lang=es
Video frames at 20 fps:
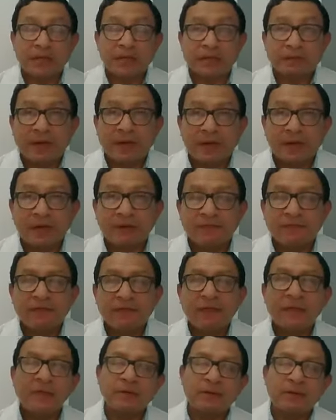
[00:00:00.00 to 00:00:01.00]
hay
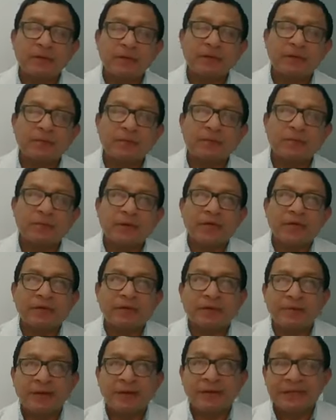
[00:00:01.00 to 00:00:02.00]
aparte fiebre,
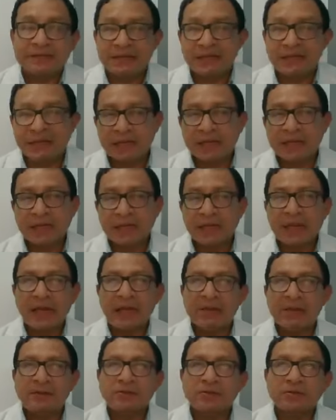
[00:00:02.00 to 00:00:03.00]
puede haber malestar
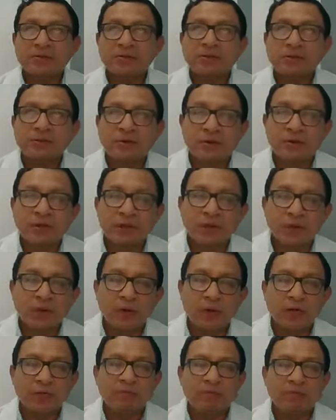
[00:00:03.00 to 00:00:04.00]
general, dolor
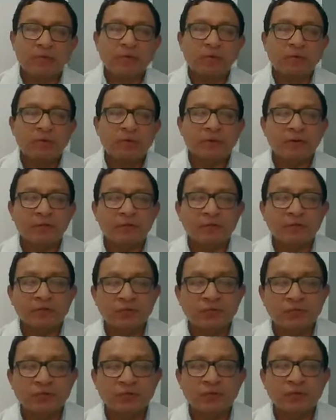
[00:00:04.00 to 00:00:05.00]
de cuerpo, dolor de
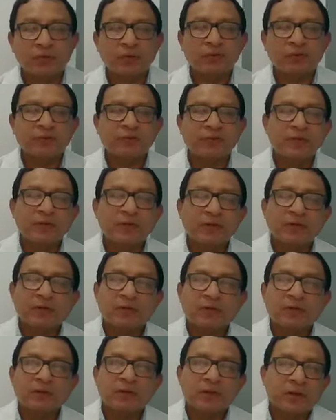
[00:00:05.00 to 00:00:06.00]
músculos,
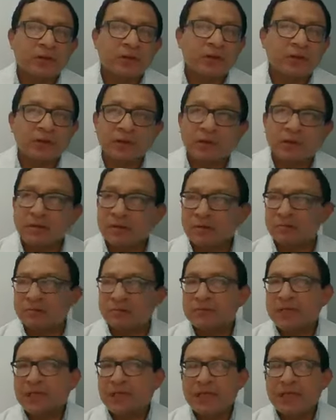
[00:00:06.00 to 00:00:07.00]
eh,
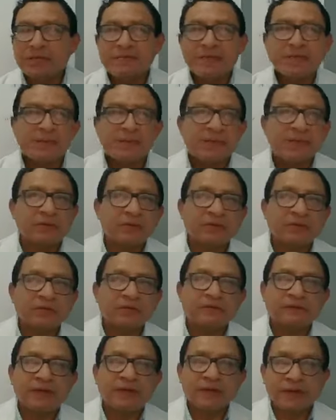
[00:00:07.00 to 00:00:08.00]
un
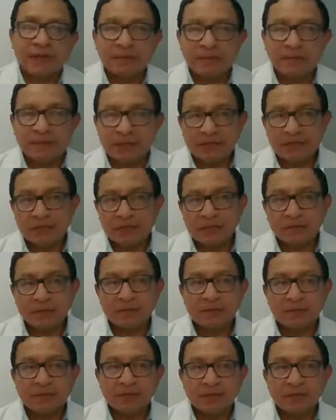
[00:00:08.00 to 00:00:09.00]
decaimiento, falta de
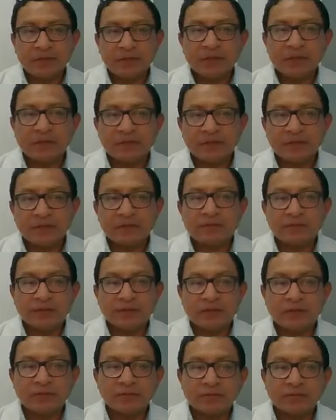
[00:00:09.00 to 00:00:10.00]
apetito, entre
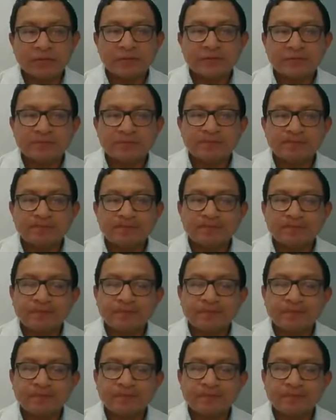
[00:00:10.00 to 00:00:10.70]
otros síntomas.